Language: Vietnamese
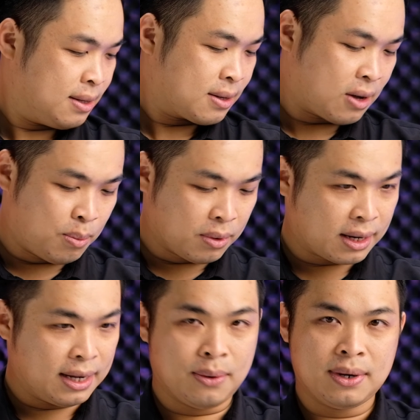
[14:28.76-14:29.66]
còn một
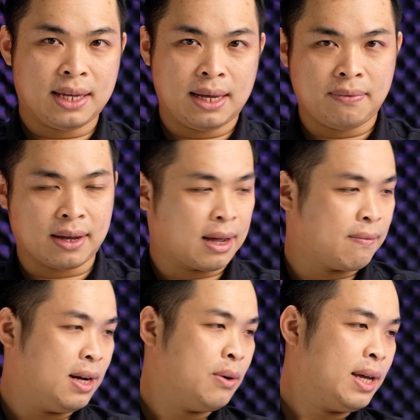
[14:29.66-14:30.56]
cái điều nữa anh em phải cần
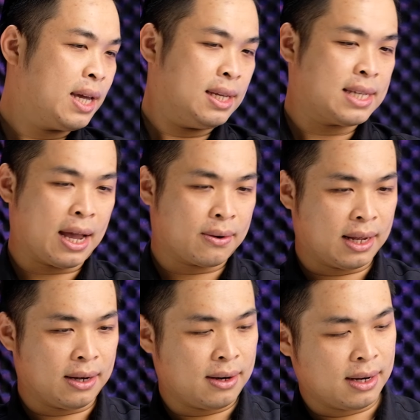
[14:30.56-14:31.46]
phải lưu ý khi xài con
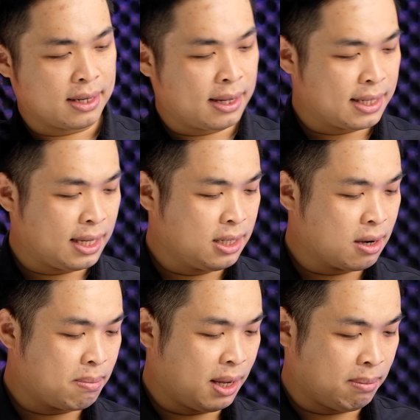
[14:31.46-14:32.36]
này đó là rất là dễ
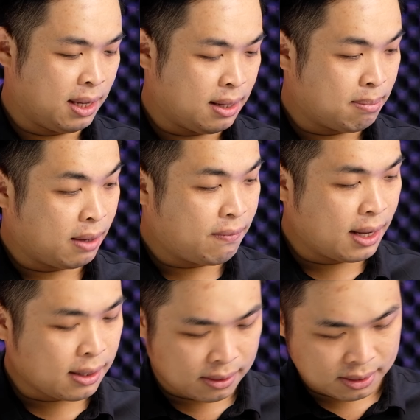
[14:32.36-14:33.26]
xước mình bị mấy
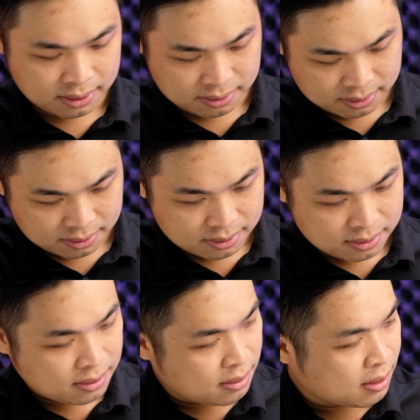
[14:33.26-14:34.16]
vết rồi
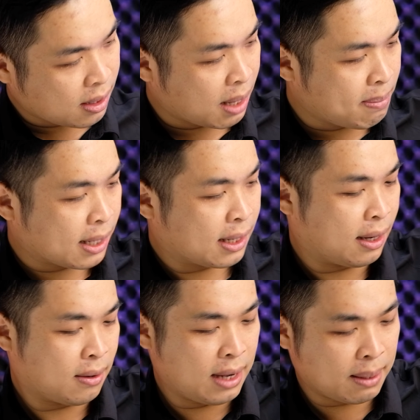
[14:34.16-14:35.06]
cái mặt
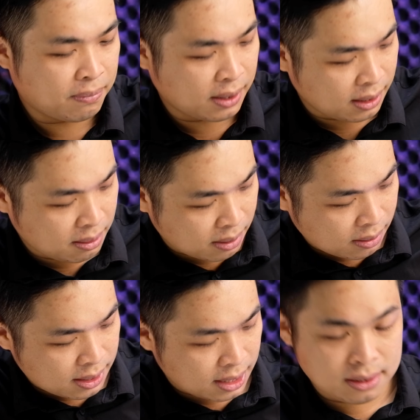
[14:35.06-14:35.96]
này nó đẹp vậy nhưng mà
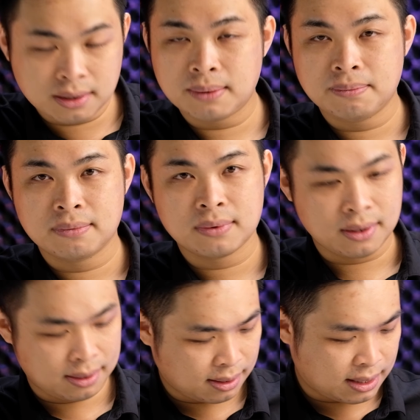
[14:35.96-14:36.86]
nó dễ xước lắm
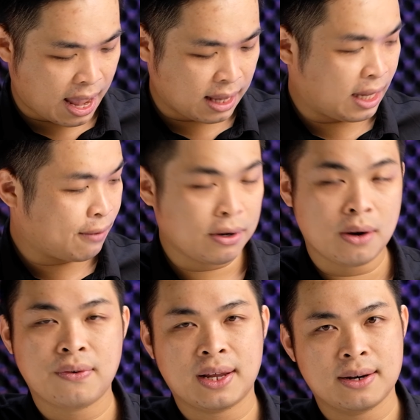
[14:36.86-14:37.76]
trà nhẹ vào
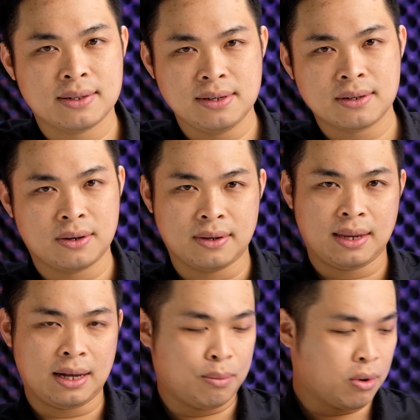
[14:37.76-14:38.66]
đâu phát là nó xước rồi
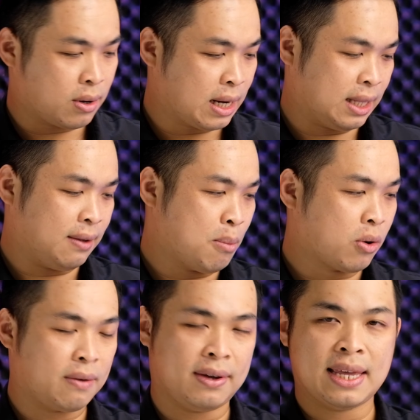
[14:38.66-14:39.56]
nếu mà mua con này thì
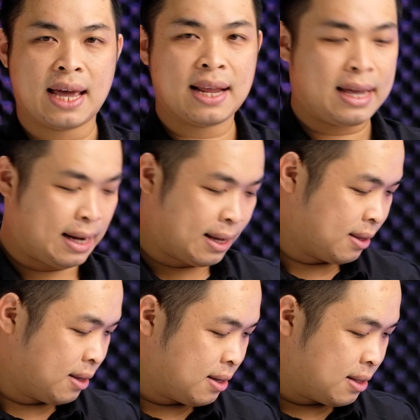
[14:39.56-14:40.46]
một là phải dán hai là
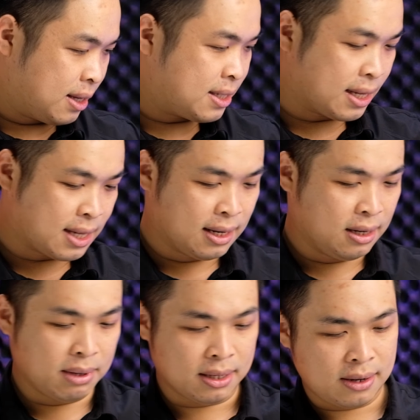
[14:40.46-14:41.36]
thích xài trần
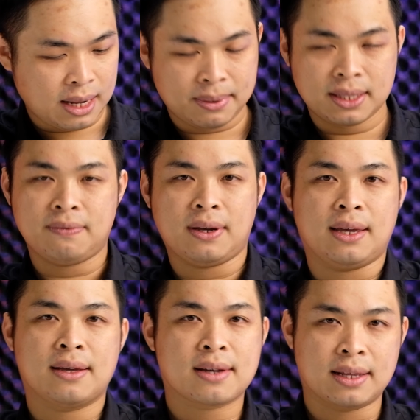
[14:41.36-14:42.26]
như mình cho đẹp quá thì
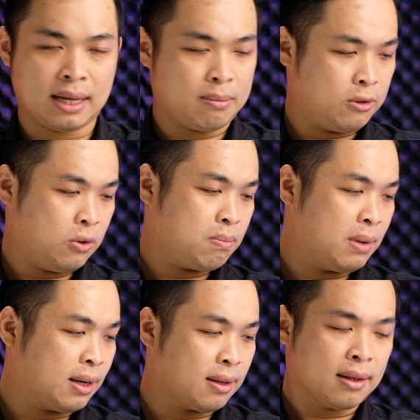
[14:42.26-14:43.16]
phải cẩn thận một chút
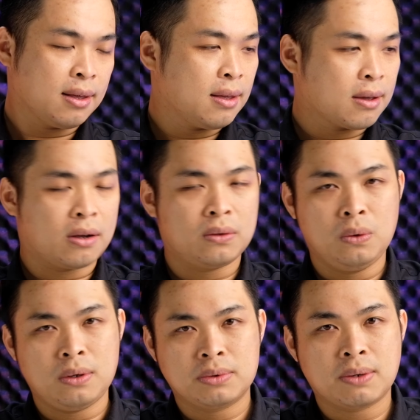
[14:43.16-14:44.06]
mình có
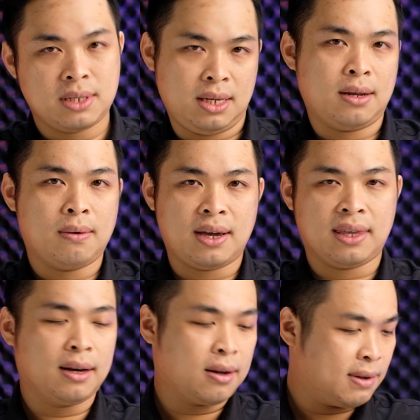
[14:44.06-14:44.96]
túi chống sóc xịn đàng
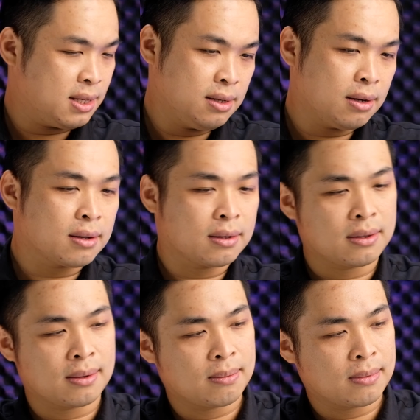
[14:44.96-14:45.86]
hoàng nhưng nó vẫn xước
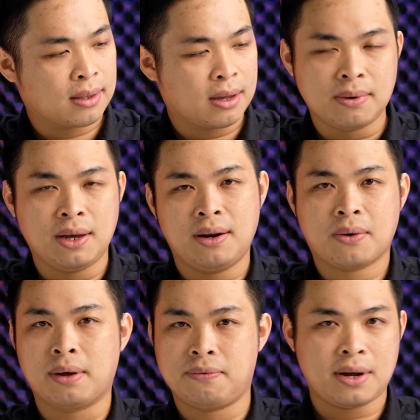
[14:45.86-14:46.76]
không hiểu là
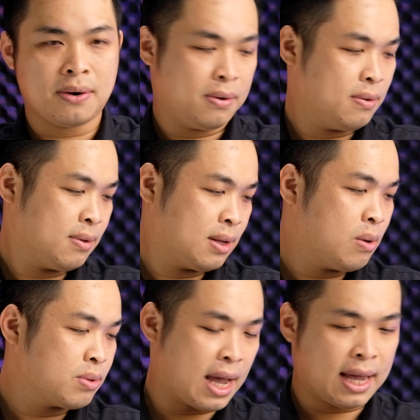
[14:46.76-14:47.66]
quẹt vô đâu
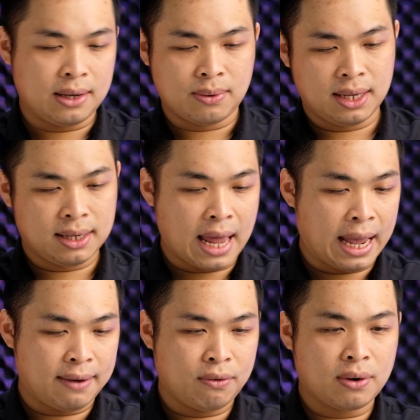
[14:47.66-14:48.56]
lúc xài nhiều khi
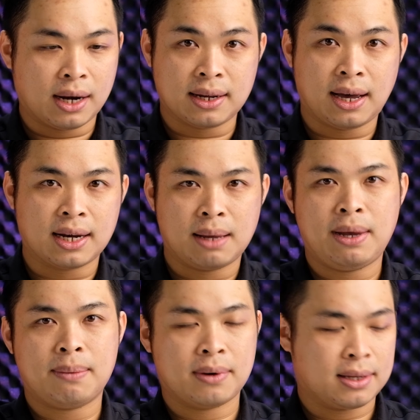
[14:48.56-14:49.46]
để vô gần gần cái
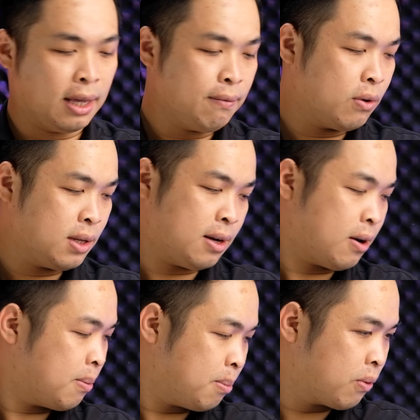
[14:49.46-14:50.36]
mép dính vô cái gì
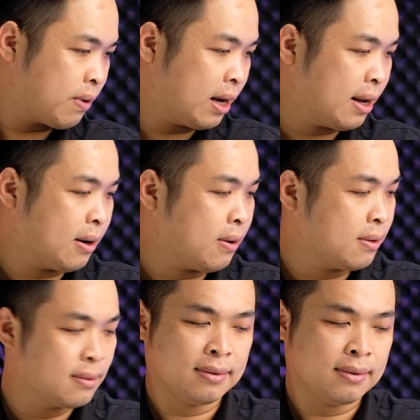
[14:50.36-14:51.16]
đó một phát là nó